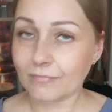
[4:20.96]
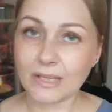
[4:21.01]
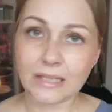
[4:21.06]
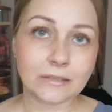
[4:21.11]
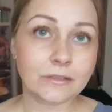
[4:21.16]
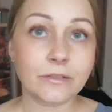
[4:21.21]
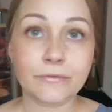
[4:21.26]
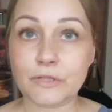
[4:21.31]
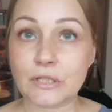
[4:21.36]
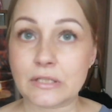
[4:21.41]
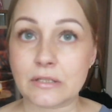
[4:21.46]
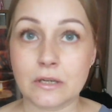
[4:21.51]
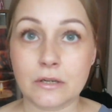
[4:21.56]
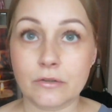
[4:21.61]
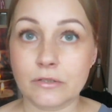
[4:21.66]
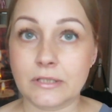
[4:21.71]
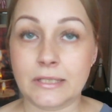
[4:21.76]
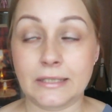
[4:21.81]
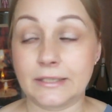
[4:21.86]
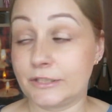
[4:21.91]
No i wszystko
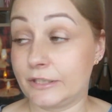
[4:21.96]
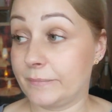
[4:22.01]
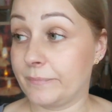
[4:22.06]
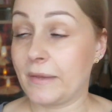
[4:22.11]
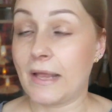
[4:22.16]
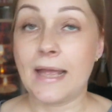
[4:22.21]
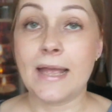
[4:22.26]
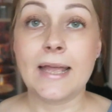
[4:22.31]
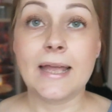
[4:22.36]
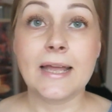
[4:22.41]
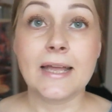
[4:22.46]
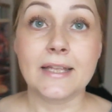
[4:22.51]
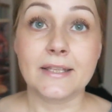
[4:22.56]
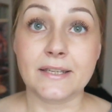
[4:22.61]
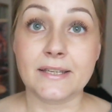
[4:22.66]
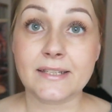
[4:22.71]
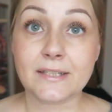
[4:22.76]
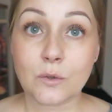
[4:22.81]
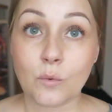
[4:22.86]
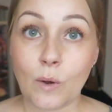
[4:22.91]
jakoś tak się
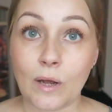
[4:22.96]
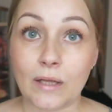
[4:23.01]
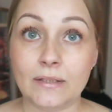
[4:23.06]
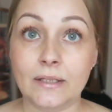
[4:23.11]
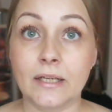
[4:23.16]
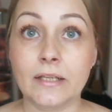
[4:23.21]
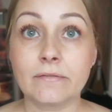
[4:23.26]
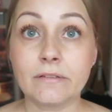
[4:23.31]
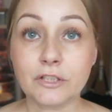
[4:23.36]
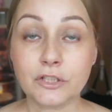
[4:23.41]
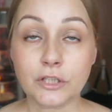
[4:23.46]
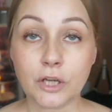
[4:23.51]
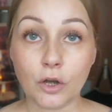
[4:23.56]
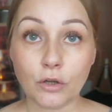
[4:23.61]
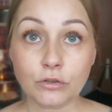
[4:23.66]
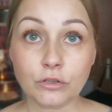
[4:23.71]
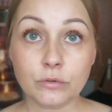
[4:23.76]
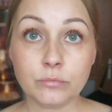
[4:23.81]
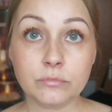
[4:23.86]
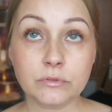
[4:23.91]
nie składa. I właśnie
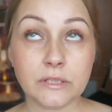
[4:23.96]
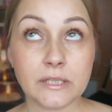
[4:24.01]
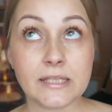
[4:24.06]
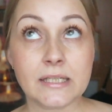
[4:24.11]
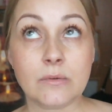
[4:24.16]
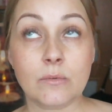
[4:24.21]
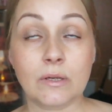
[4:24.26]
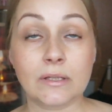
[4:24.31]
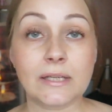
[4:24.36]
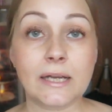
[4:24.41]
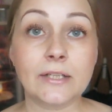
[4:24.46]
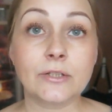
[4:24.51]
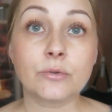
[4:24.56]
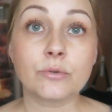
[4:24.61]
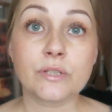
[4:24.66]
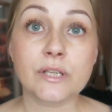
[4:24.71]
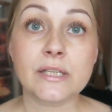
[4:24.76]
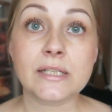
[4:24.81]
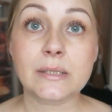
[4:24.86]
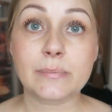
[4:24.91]
o tym nieskładaniu,
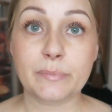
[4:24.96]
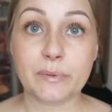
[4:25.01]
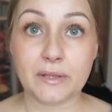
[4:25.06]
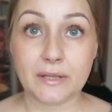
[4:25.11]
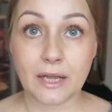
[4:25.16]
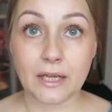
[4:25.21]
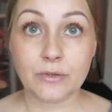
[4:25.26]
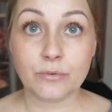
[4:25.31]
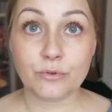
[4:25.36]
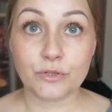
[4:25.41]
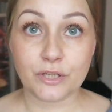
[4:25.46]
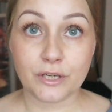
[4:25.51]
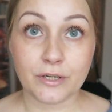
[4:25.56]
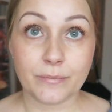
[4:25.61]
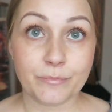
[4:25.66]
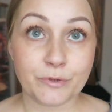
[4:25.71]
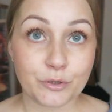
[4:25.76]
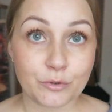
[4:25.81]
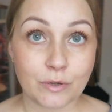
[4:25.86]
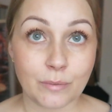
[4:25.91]
niespinaniu się
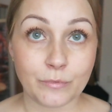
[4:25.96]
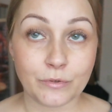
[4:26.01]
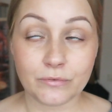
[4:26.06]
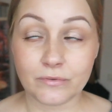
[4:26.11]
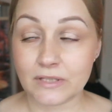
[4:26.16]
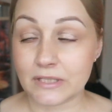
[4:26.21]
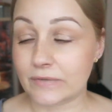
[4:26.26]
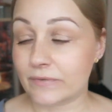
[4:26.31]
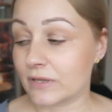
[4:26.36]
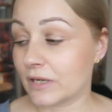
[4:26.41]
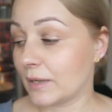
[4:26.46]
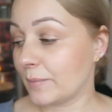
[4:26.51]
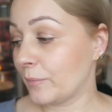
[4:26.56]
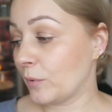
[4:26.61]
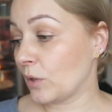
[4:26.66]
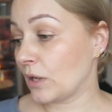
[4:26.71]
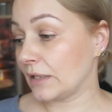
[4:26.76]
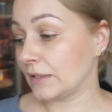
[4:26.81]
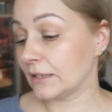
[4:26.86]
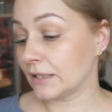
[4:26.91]
przyszłam do Was chwilę
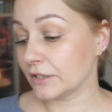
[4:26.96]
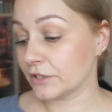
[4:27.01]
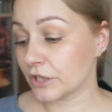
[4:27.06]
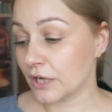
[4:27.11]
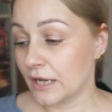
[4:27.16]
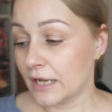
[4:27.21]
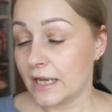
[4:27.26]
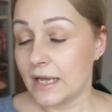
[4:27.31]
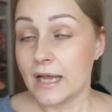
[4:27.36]
pogadać.